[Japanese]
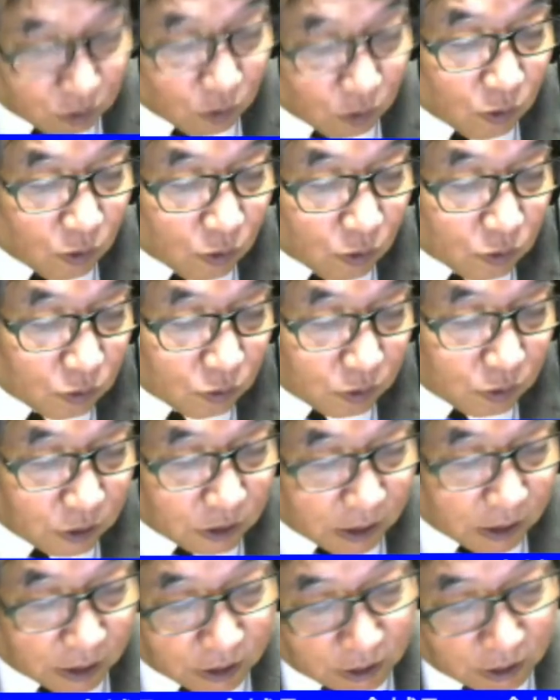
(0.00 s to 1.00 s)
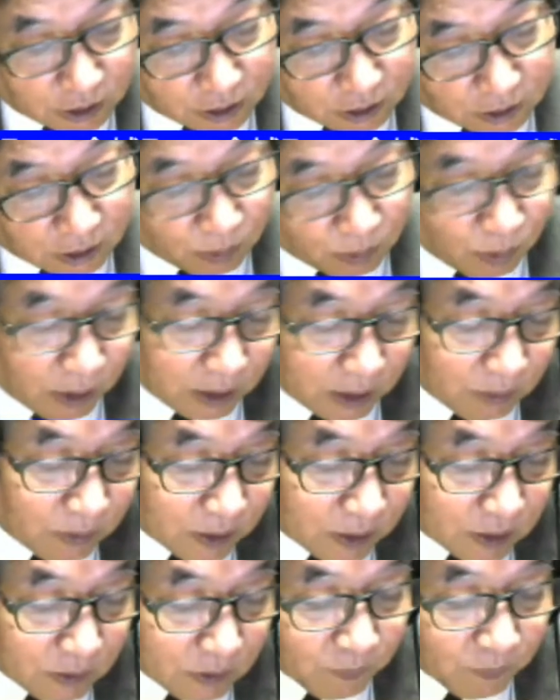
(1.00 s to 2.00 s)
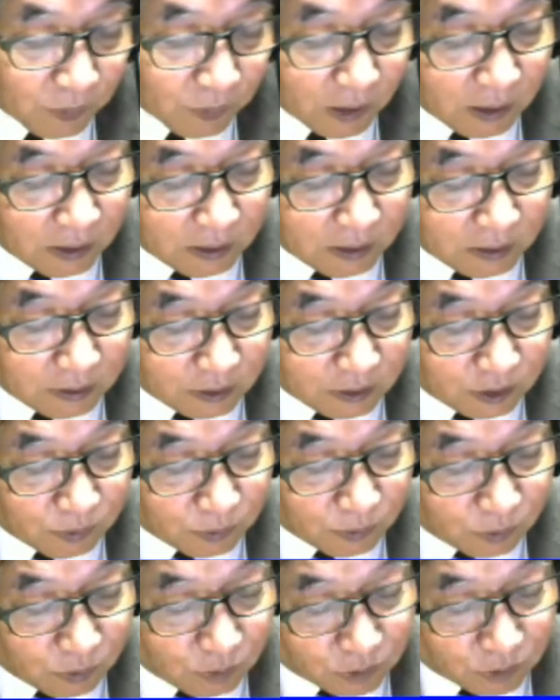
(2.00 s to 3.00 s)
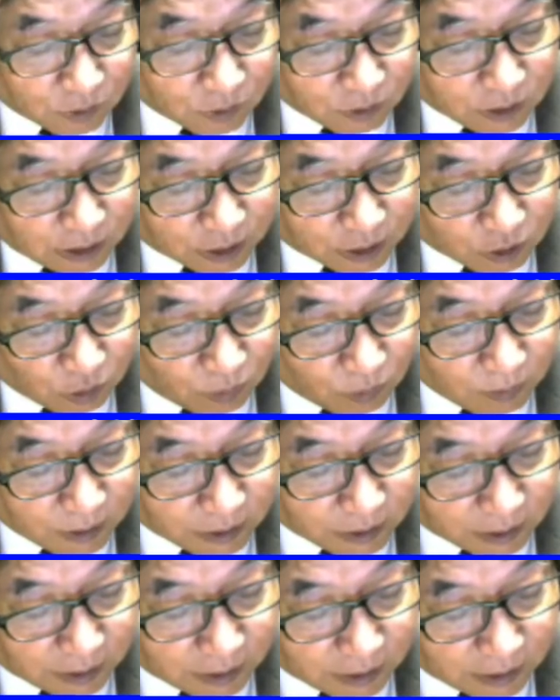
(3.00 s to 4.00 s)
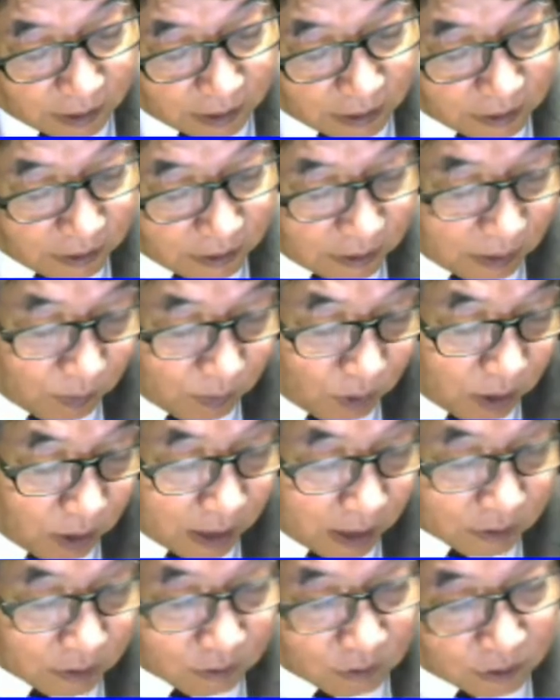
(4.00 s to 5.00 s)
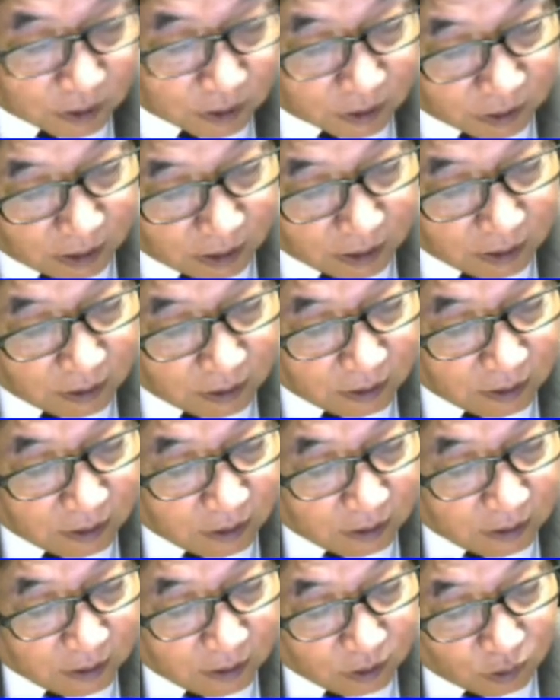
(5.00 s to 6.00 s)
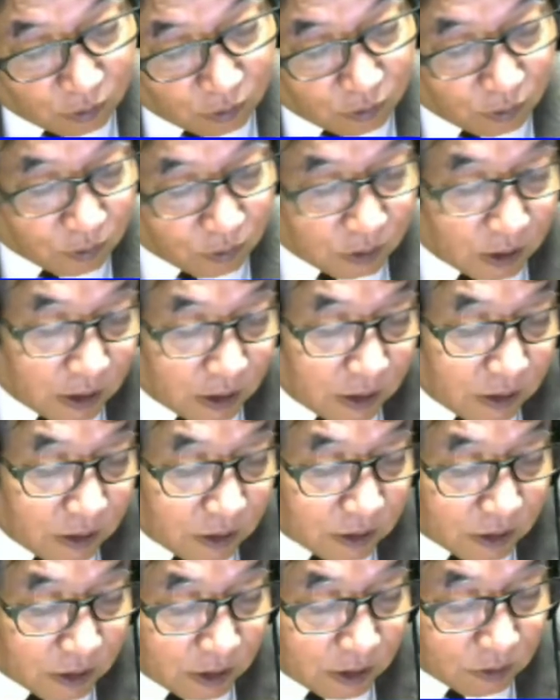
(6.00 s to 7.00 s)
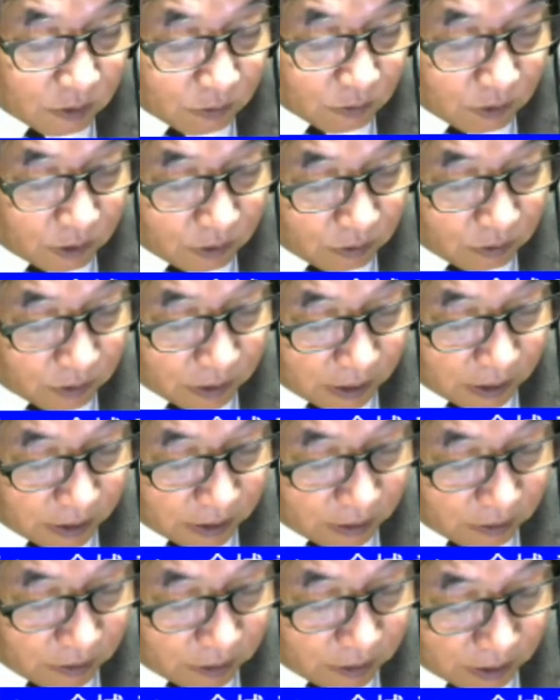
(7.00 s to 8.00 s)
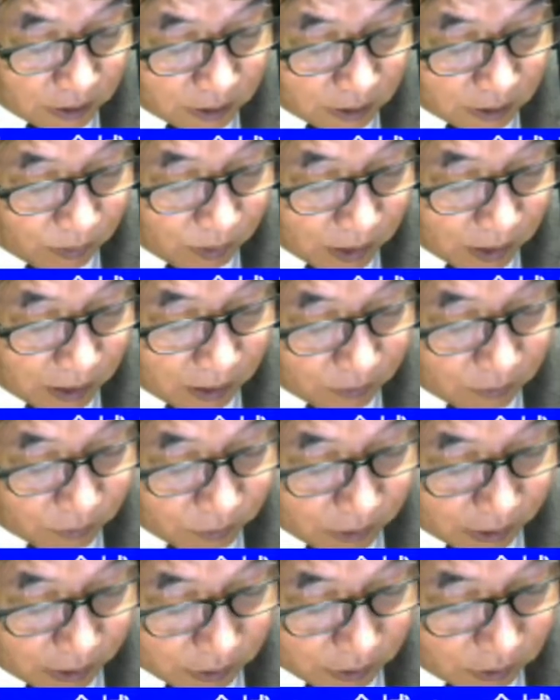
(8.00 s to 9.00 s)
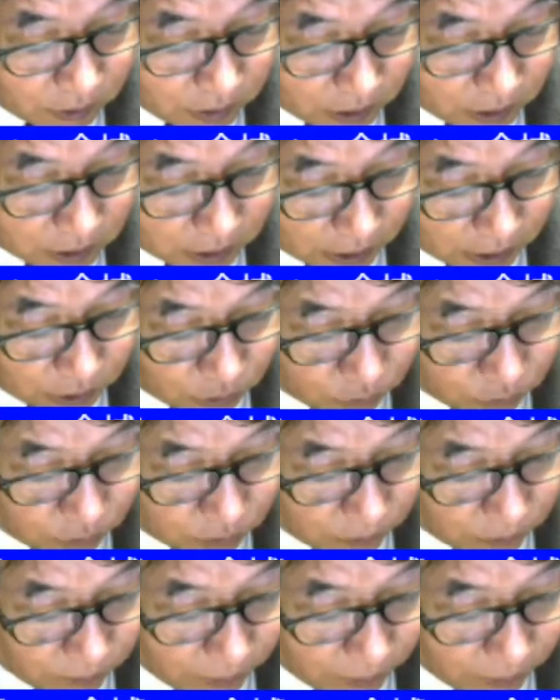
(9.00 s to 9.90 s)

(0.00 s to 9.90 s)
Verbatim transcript: を克服した日でもあります自分の救いが証明された日でもあるのですねところで聖書に記されているイエス様が復活して最初に